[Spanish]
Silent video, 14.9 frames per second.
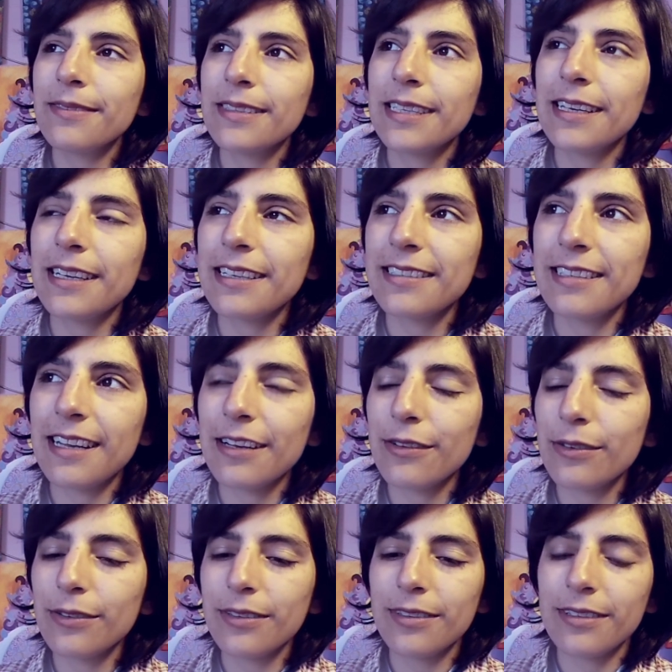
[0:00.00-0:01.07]
tiene que ser
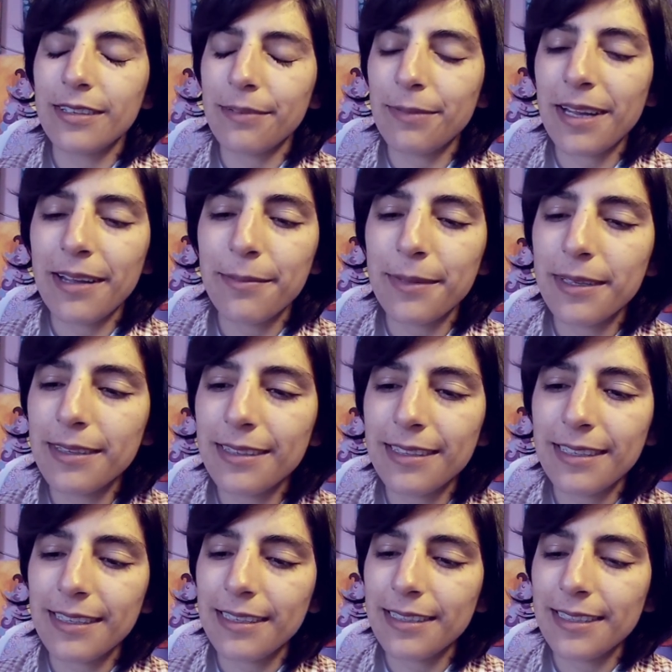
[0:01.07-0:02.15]
algo
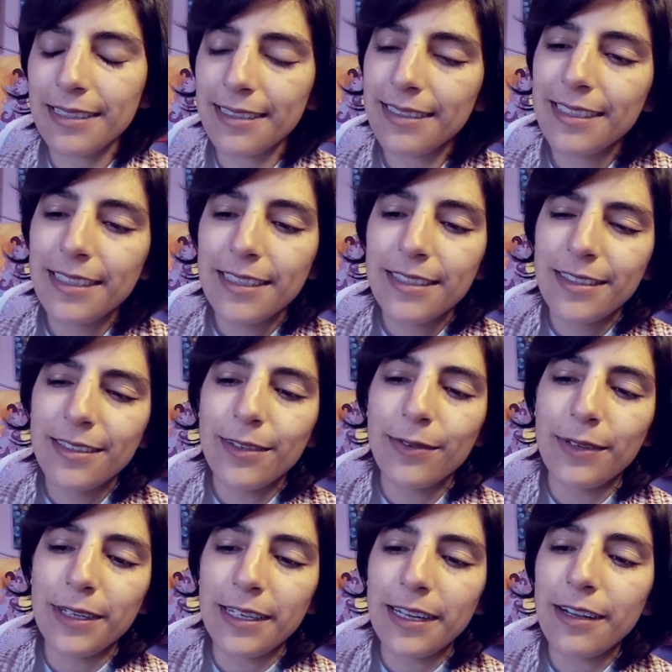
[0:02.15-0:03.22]
extremadamente
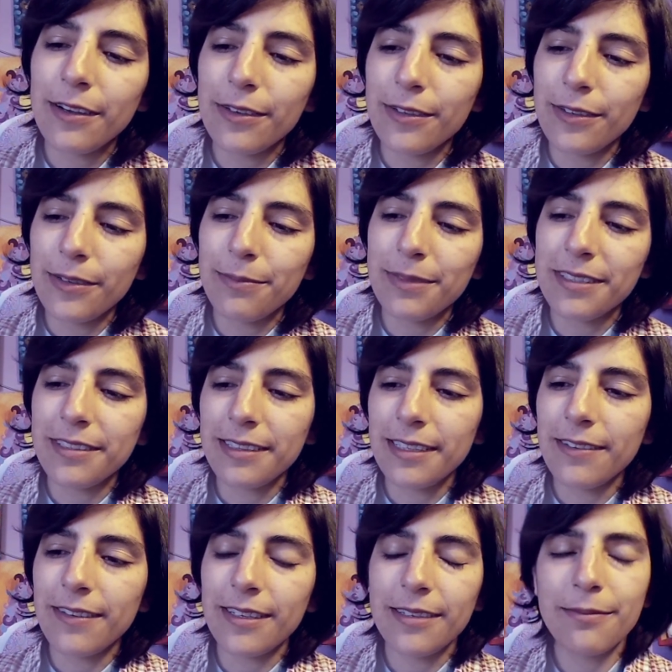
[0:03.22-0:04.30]
obligado o
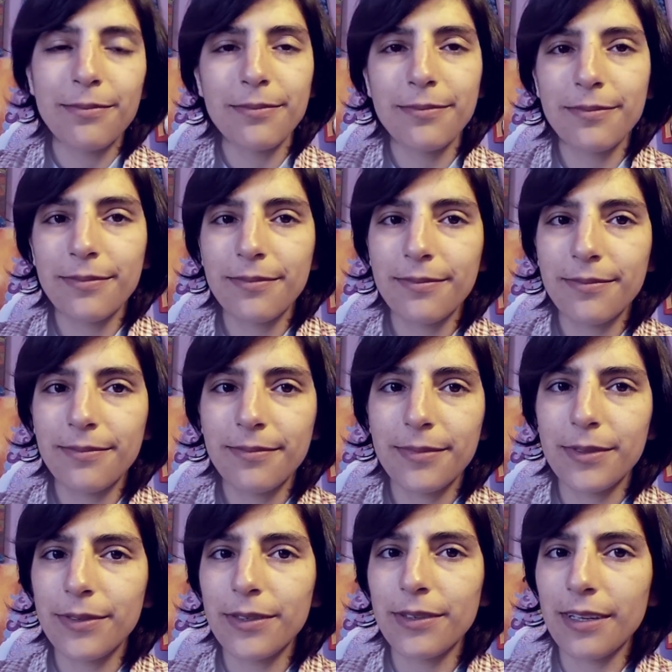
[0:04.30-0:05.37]
imprescindible.
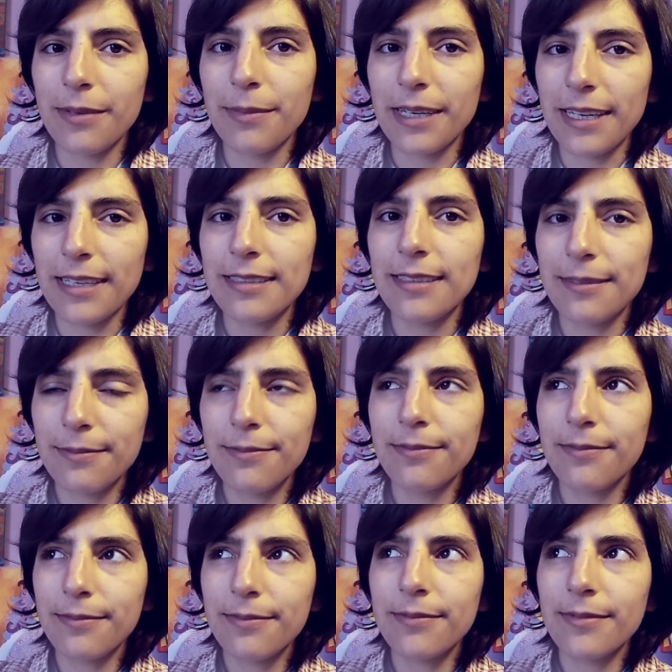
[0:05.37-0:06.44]
Prefiero quedarme en casa,
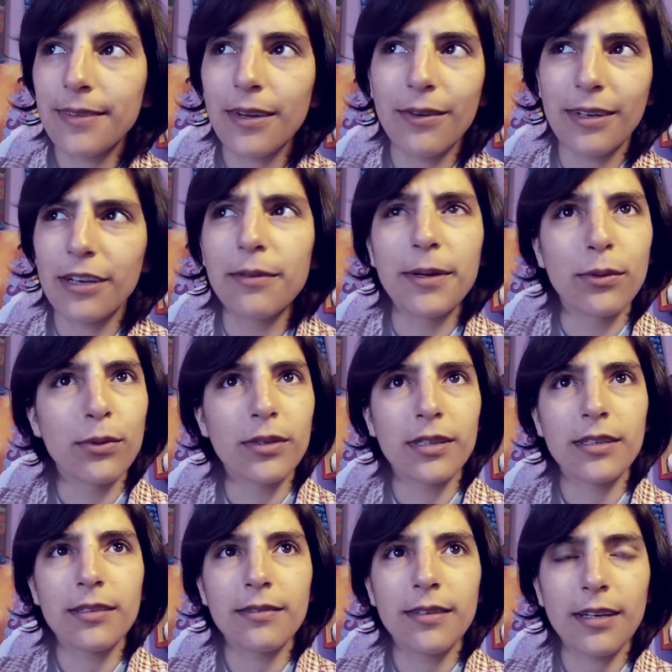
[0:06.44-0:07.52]
aunque no me guste,
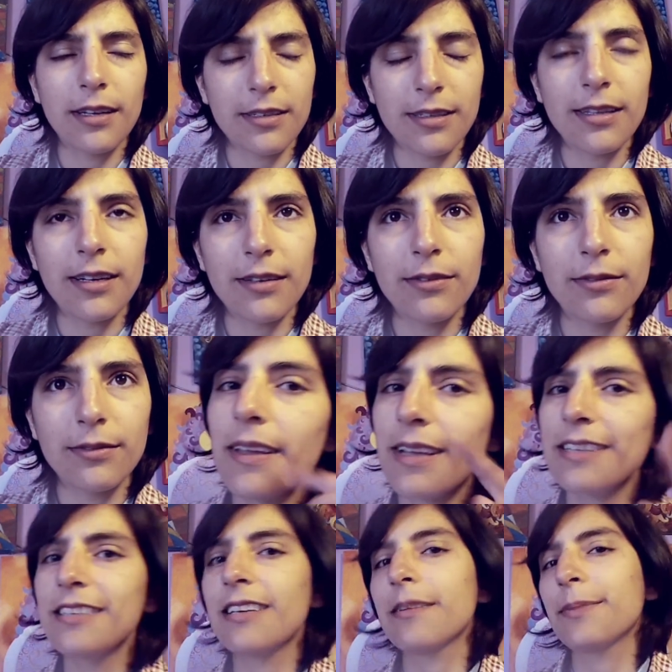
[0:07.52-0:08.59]
es extraño.
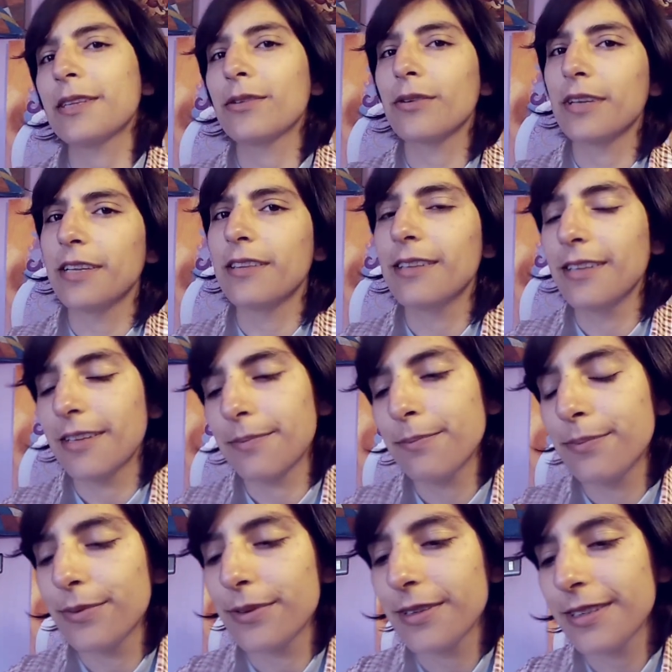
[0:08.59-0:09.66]
Casi repito kinder
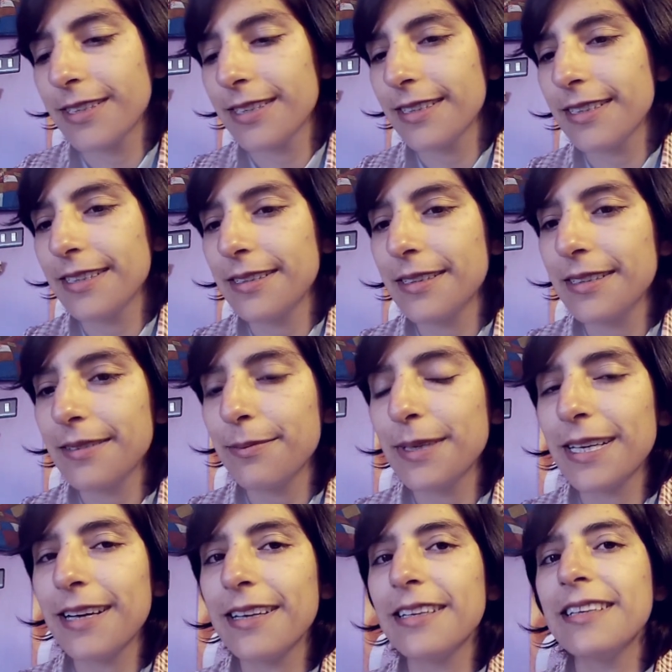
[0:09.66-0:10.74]
porque
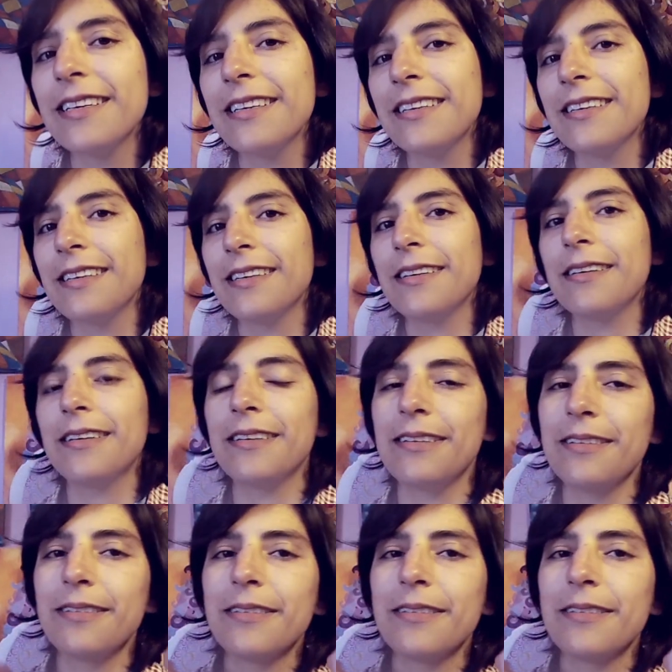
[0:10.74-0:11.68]
me caí y